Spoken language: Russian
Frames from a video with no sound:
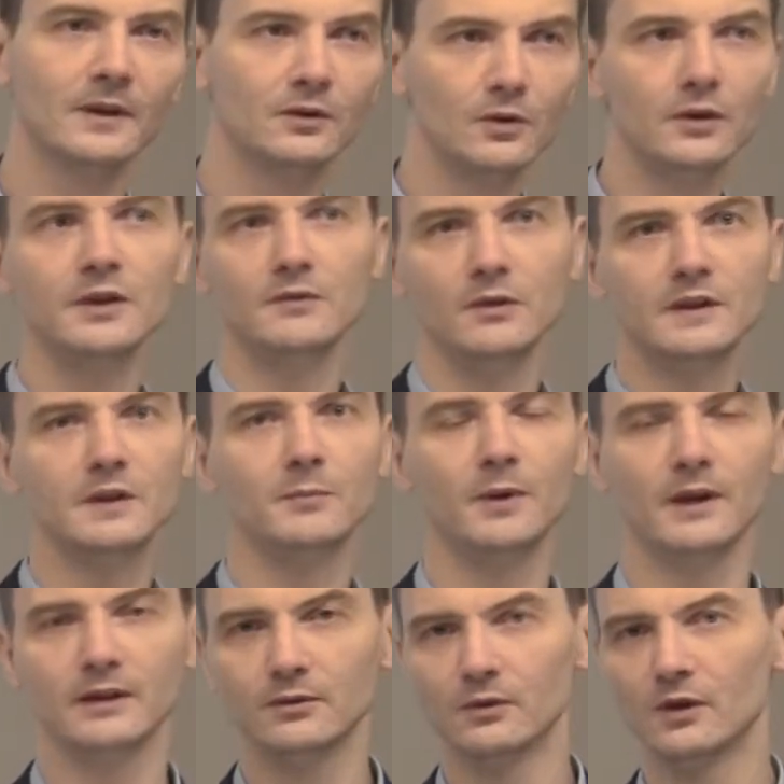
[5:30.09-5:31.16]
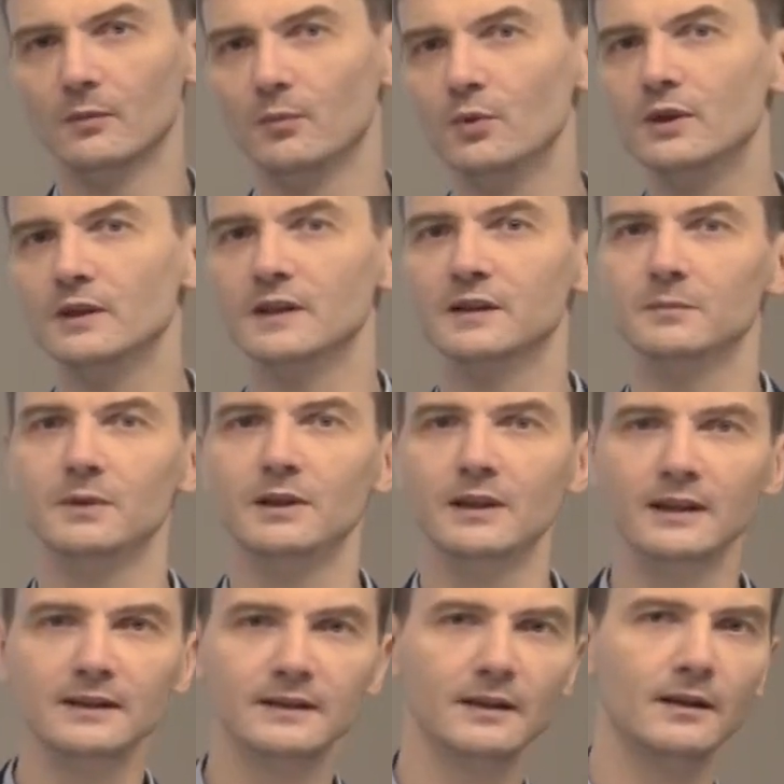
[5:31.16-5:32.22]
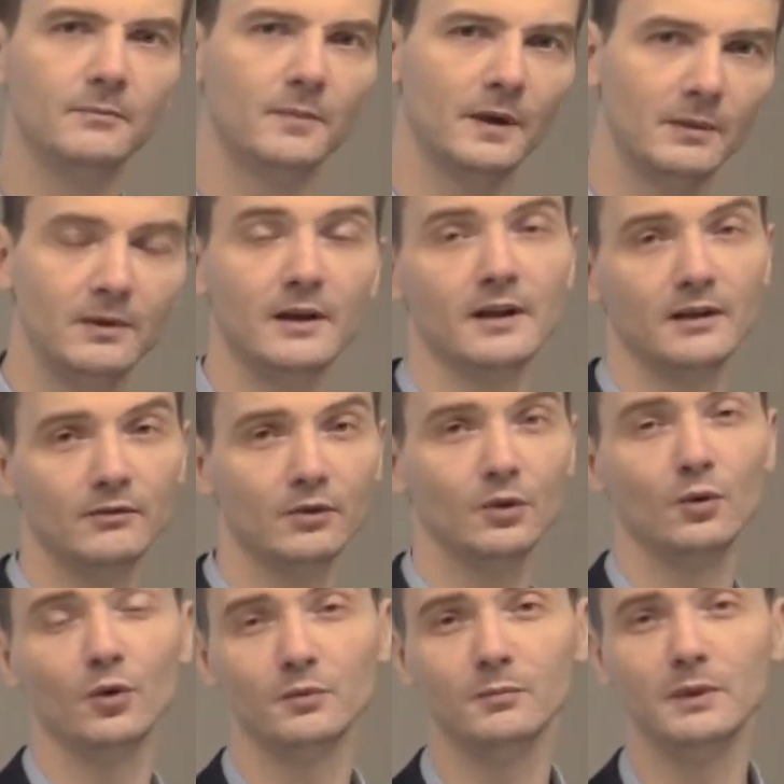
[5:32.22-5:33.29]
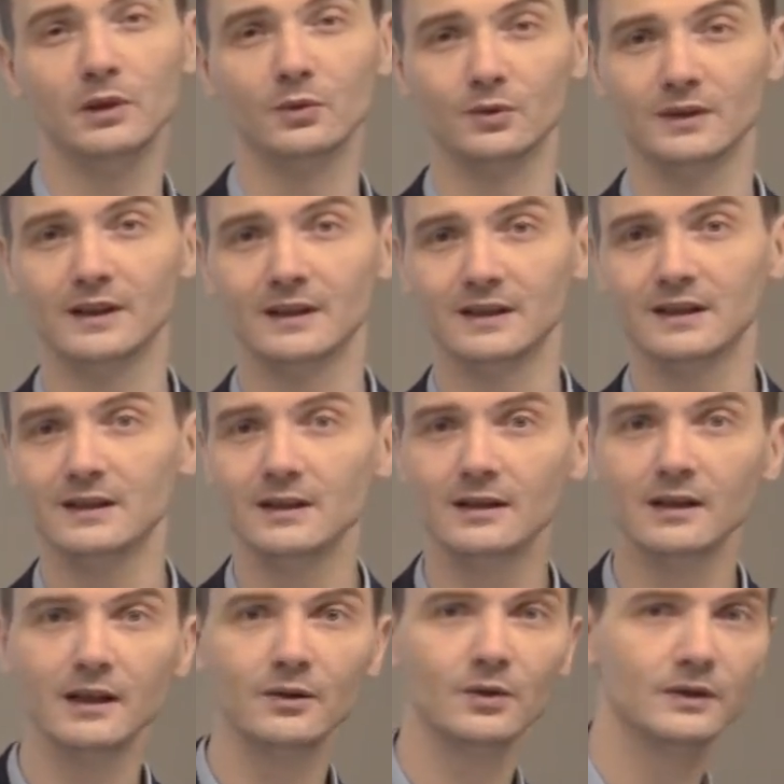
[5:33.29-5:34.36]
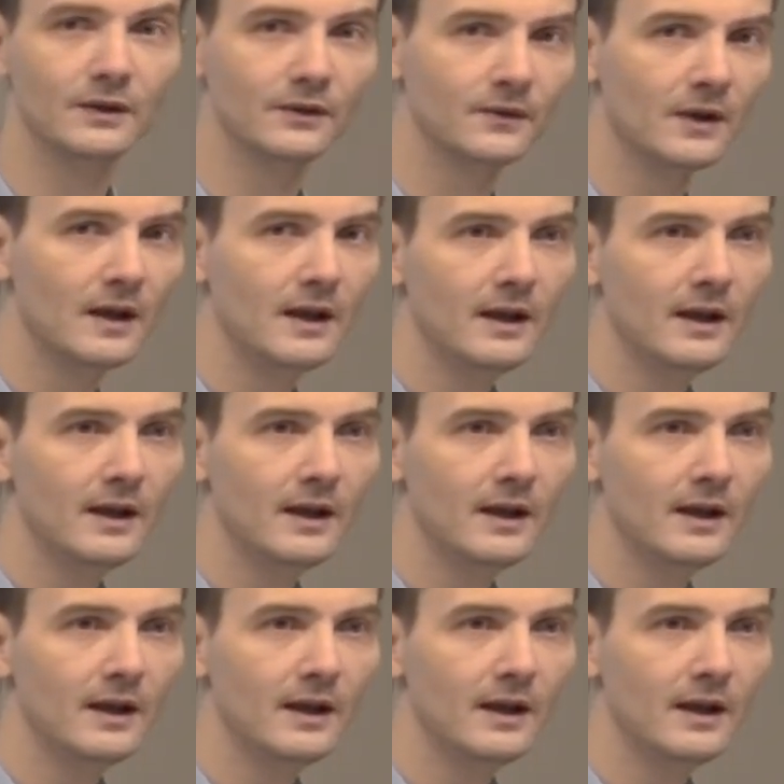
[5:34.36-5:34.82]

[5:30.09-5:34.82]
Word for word: то его температура будет изменяться примерно вот от минус 10 градусов